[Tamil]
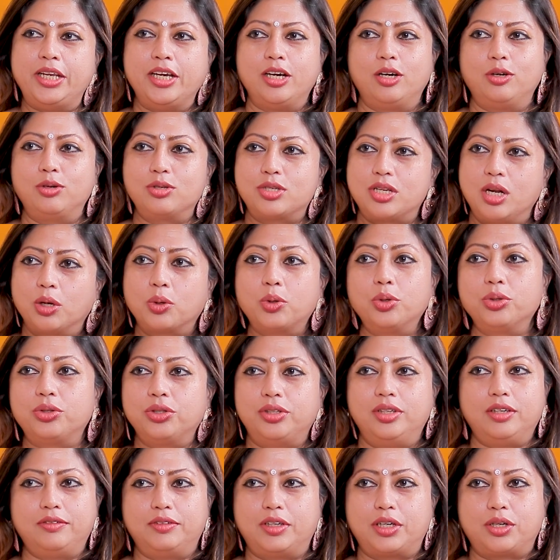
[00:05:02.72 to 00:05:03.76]
மீடியா ஹவுஸில்
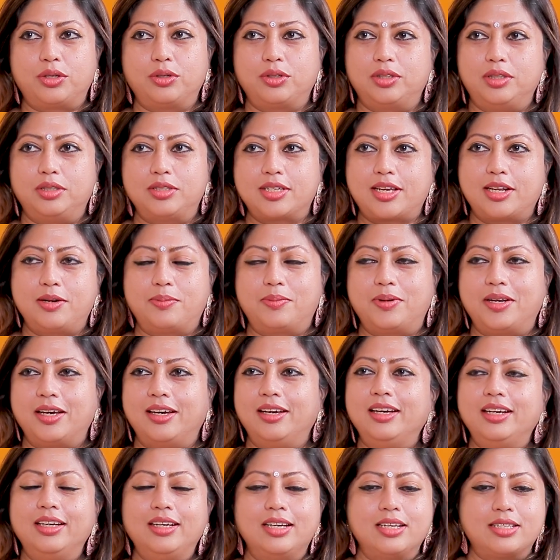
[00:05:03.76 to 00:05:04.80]
கொடுத்துட்டு தான் வரணும் அந்த ஸ்கிரிப்டை
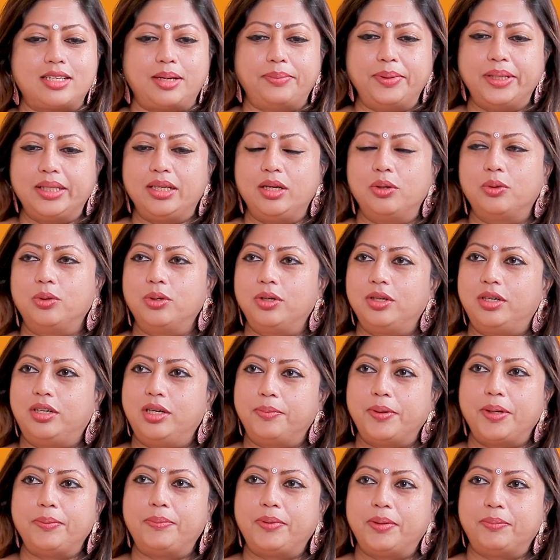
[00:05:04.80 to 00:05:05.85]
சமயத்தில் ஒன்று
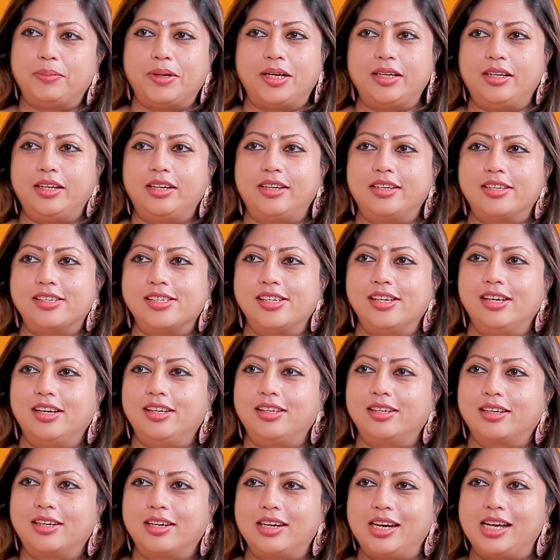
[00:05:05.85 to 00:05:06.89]
ரெண்டு பேப்பர்
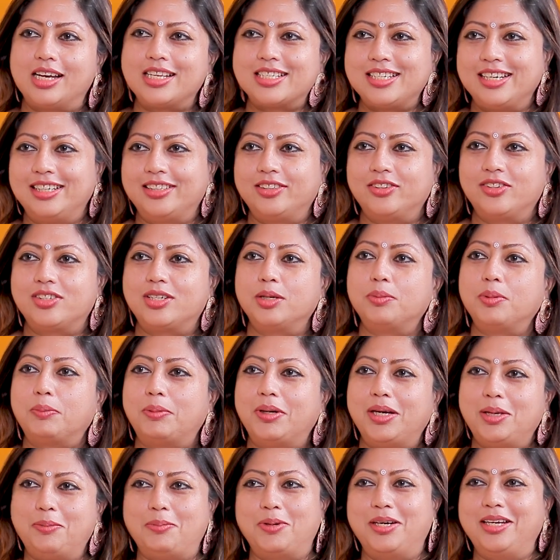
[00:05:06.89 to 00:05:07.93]
அதை கிளாஸில் எடுத்து வச்சுட்டு இப்போ
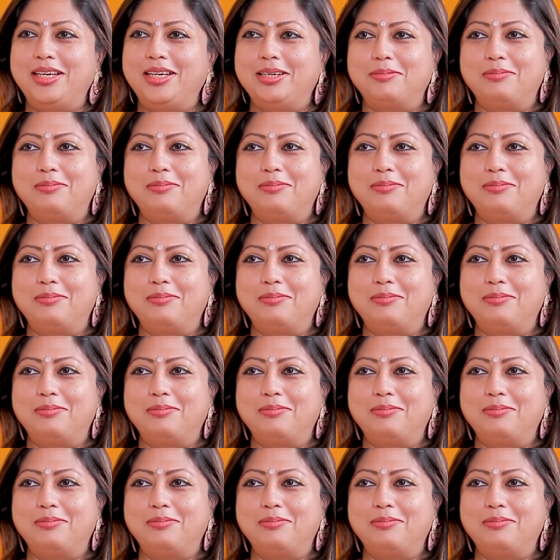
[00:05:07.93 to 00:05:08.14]
படி படி